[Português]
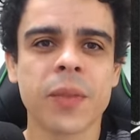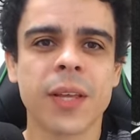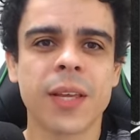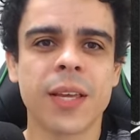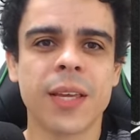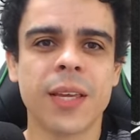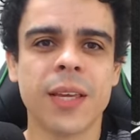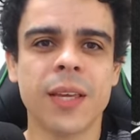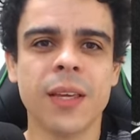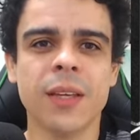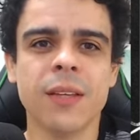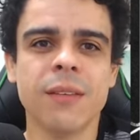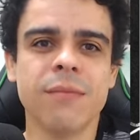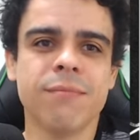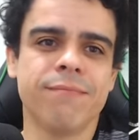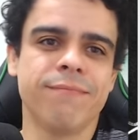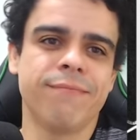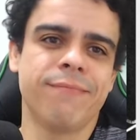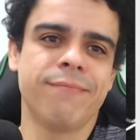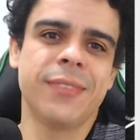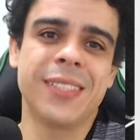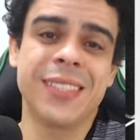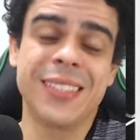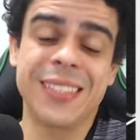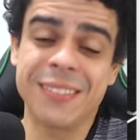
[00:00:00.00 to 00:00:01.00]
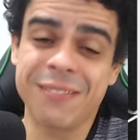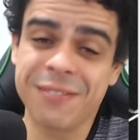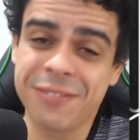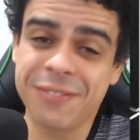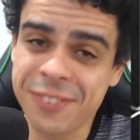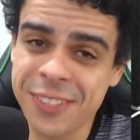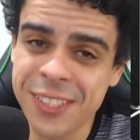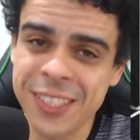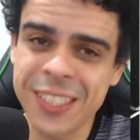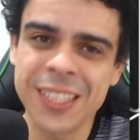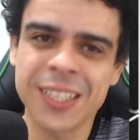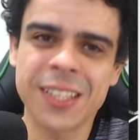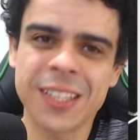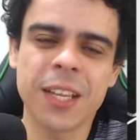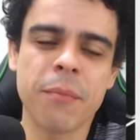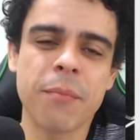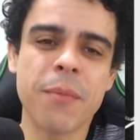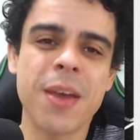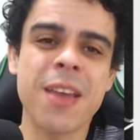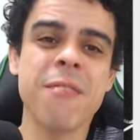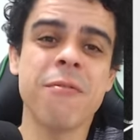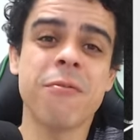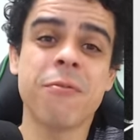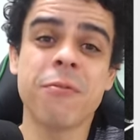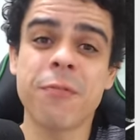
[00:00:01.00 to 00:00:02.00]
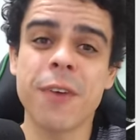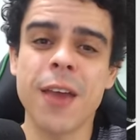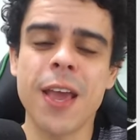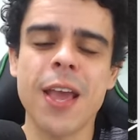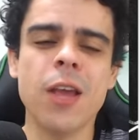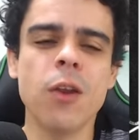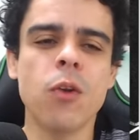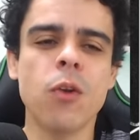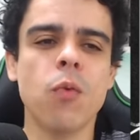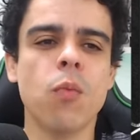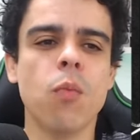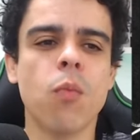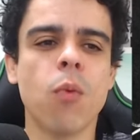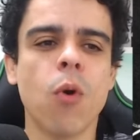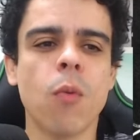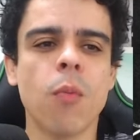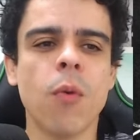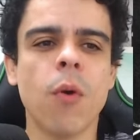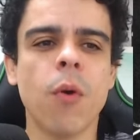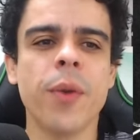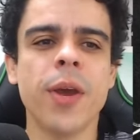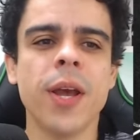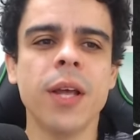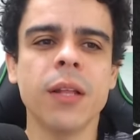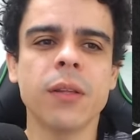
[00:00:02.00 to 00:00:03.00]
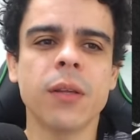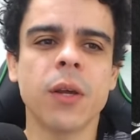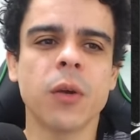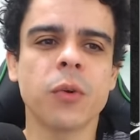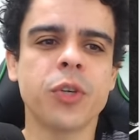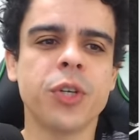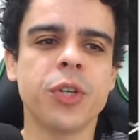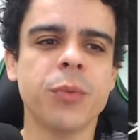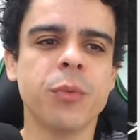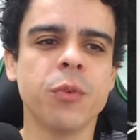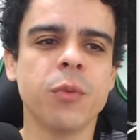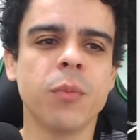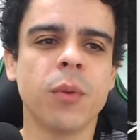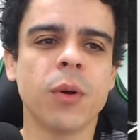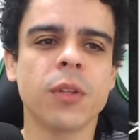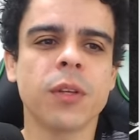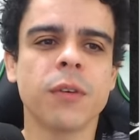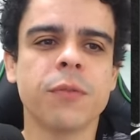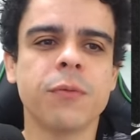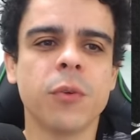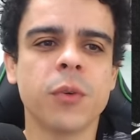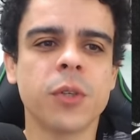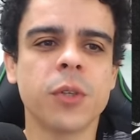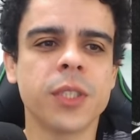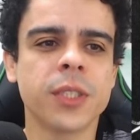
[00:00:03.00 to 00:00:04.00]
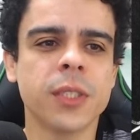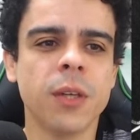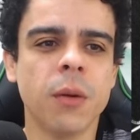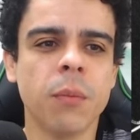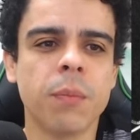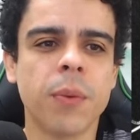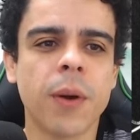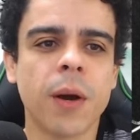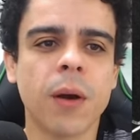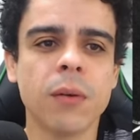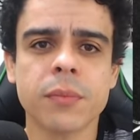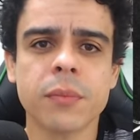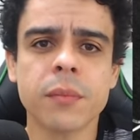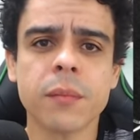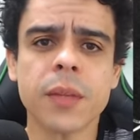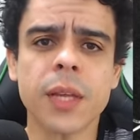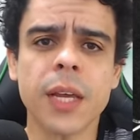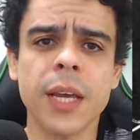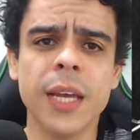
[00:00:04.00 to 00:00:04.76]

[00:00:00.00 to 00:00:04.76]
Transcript: que vinha também, vem num bom momento, que é o time do Botafogo de São Paulo.